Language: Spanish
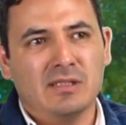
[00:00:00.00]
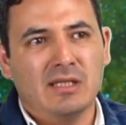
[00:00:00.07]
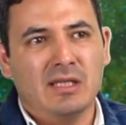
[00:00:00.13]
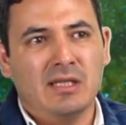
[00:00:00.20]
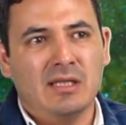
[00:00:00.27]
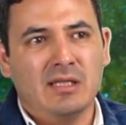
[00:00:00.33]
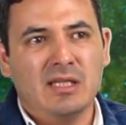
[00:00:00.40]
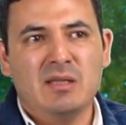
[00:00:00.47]

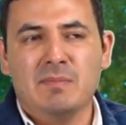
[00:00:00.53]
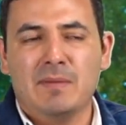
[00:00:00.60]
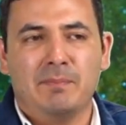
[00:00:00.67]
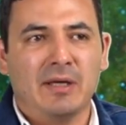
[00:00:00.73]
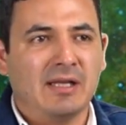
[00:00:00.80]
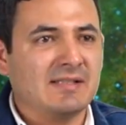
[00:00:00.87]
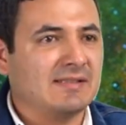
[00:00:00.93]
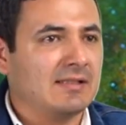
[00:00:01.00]
Eh, y me
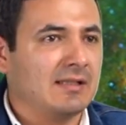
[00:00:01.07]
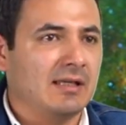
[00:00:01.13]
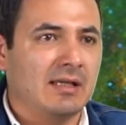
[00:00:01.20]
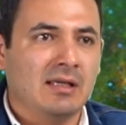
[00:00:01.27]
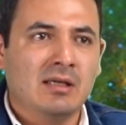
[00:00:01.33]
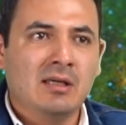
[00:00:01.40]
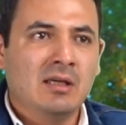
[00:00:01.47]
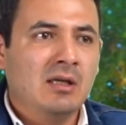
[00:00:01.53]
parece
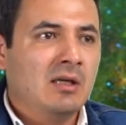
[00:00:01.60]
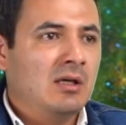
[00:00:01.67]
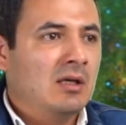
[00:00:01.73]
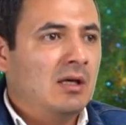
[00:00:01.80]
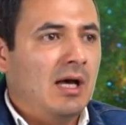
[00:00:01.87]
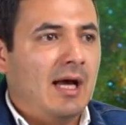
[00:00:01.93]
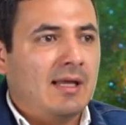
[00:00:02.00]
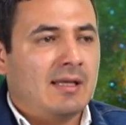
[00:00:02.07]
que
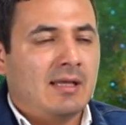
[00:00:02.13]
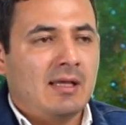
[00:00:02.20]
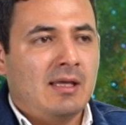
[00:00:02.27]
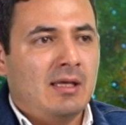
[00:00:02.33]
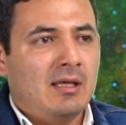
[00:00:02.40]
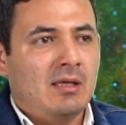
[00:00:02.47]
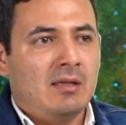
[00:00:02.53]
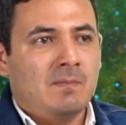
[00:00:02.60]
hay
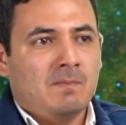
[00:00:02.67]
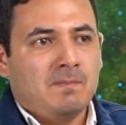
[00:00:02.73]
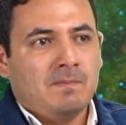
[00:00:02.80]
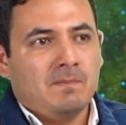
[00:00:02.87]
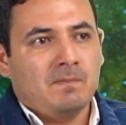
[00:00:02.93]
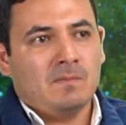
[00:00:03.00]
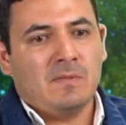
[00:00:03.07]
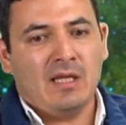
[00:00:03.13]
que
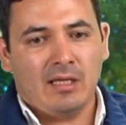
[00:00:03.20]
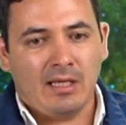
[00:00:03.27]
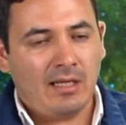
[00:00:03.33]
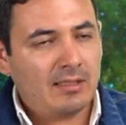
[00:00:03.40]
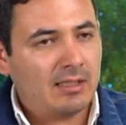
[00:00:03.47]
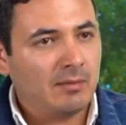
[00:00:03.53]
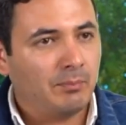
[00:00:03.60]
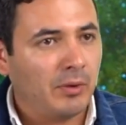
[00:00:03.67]

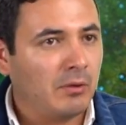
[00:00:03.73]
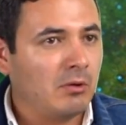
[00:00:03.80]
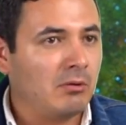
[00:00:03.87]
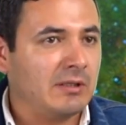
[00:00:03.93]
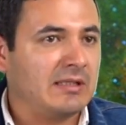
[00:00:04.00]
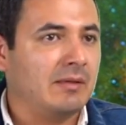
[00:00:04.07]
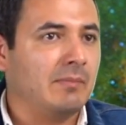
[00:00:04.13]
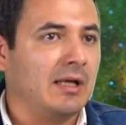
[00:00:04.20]
dejar que el pueblo de
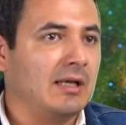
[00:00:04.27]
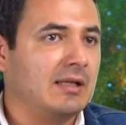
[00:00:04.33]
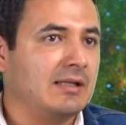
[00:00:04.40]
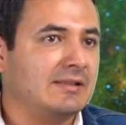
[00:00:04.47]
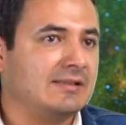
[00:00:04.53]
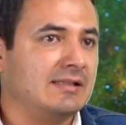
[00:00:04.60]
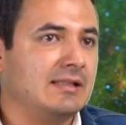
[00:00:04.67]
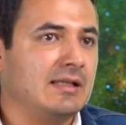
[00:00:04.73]
Guatemala
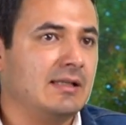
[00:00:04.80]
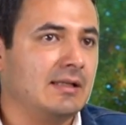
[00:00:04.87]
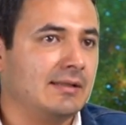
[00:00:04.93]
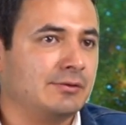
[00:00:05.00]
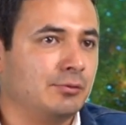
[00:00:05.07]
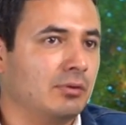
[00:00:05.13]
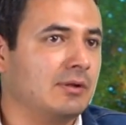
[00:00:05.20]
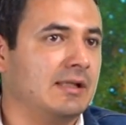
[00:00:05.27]
decida en
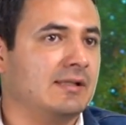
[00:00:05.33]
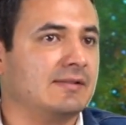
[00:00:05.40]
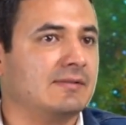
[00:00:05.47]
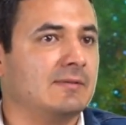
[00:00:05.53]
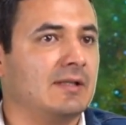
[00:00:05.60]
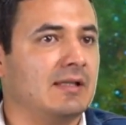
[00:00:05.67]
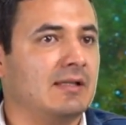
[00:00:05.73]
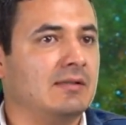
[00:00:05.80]
las urnas,
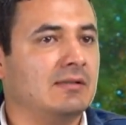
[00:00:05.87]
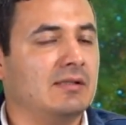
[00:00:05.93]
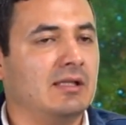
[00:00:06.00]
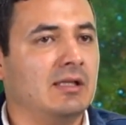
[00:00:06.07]
¿verdad?